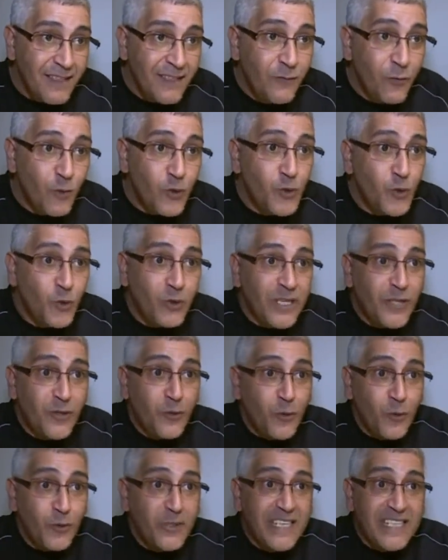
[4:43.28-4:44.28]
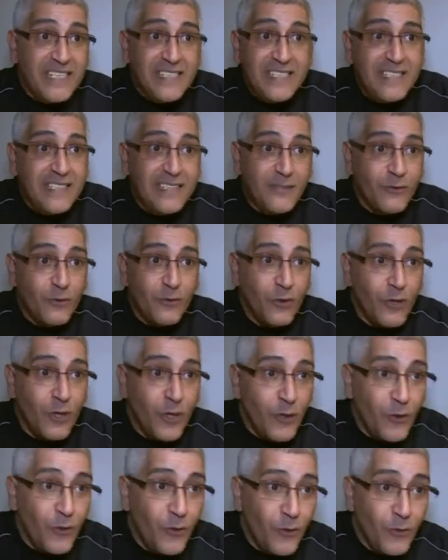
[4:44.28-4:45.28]
Ils vont sur des trucs, des sites. Euh,
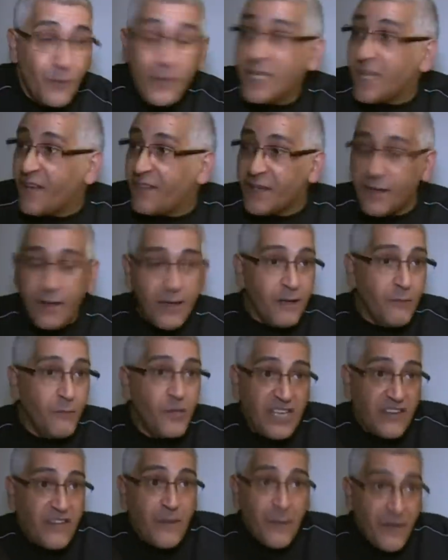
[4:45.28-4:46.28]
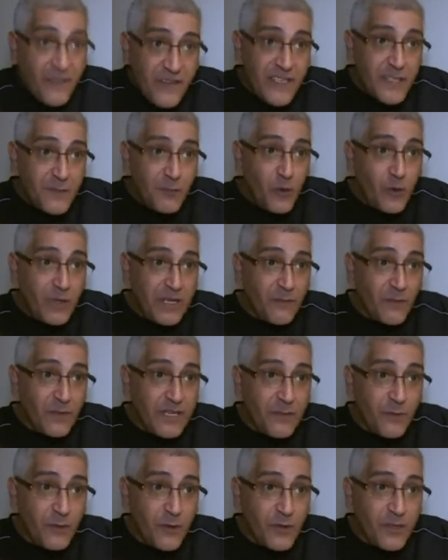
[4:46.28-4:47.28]
euh, ben non, avec... Moi, j'avais pas Facebook à
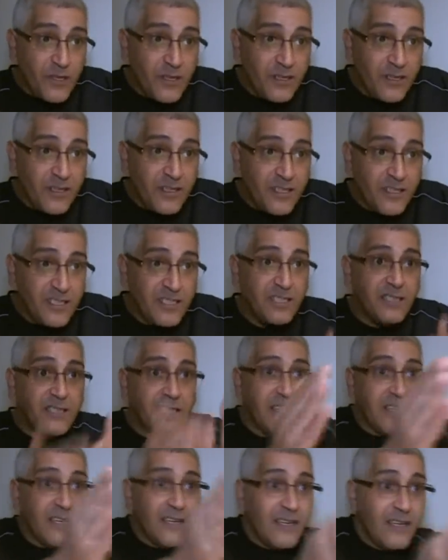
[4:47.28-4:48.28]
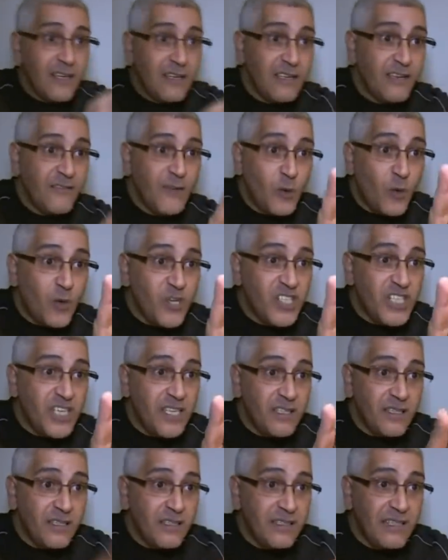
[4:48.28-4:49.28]
mon époque. C'était, il y avait trois
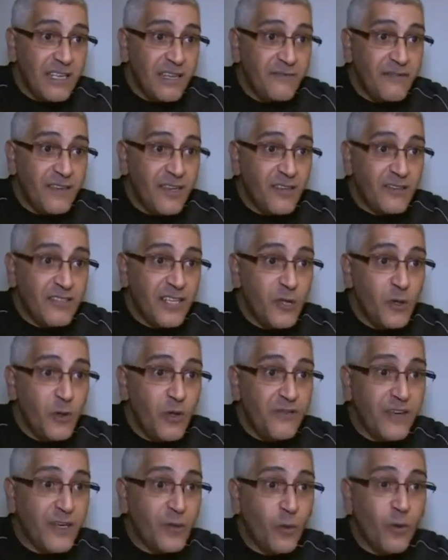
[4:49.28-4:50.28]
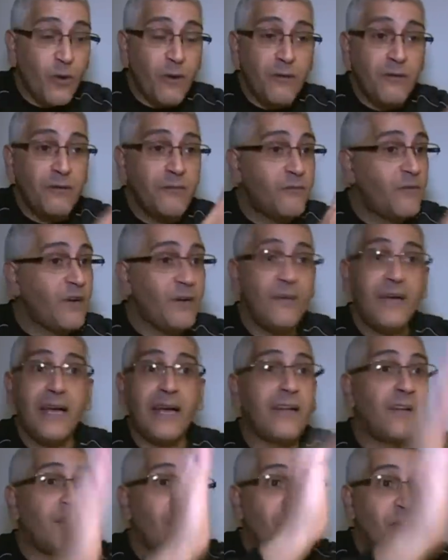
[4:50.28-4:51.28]
chaînes, TF1, Antenne 2 et FR3.
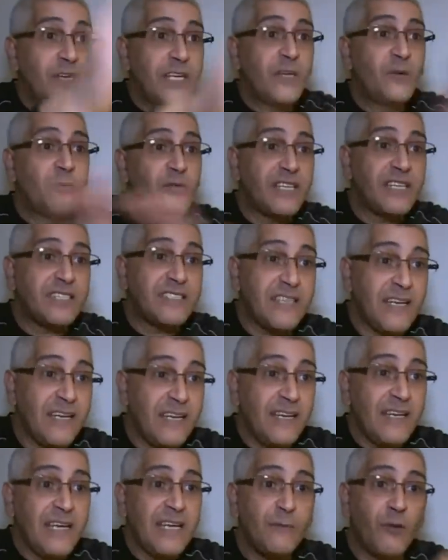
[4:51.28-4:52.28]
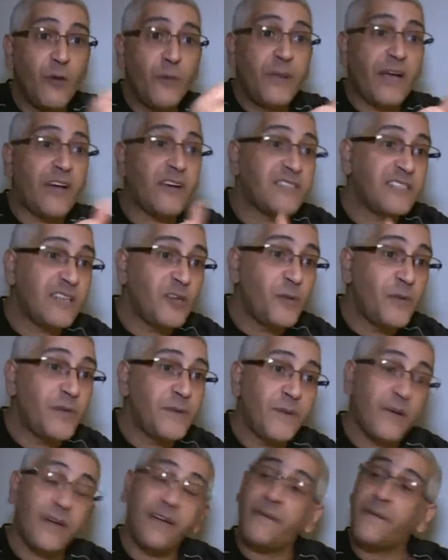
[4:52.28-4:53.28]
On écoutait ça, et mon père, quand ça lui
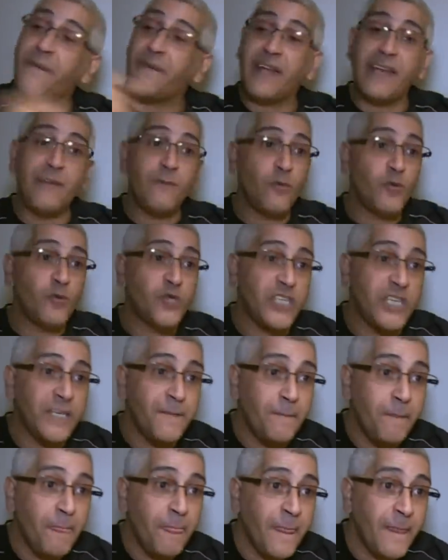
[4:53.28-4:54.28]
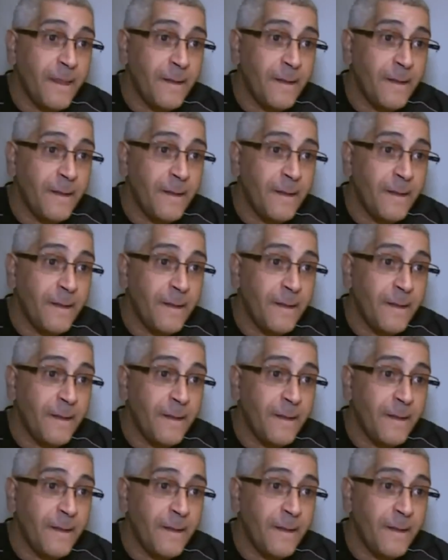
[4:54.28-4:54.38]
plaît pas, allez vous coucher.